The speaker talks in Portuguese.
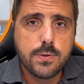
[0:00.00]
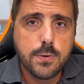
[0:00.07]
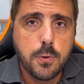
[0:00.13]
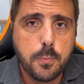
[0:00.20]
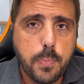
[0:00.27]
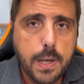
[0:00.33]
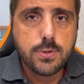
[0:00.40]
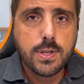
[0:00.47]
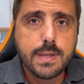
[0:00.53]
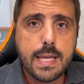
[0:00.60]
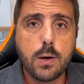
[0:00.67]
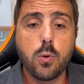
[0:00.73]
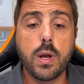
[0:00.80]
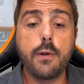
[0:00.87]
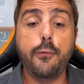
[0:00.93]
comprados até
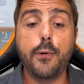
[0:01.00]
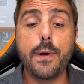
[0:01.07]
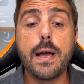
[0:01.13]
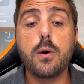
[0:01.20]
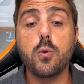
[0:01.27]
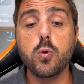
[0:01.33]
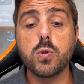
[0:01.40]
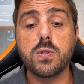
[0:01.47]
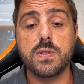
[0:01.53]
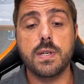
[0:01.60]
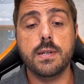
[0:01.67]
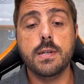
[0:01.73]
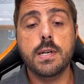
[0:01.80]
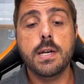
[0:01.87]
agora foi a Rússia.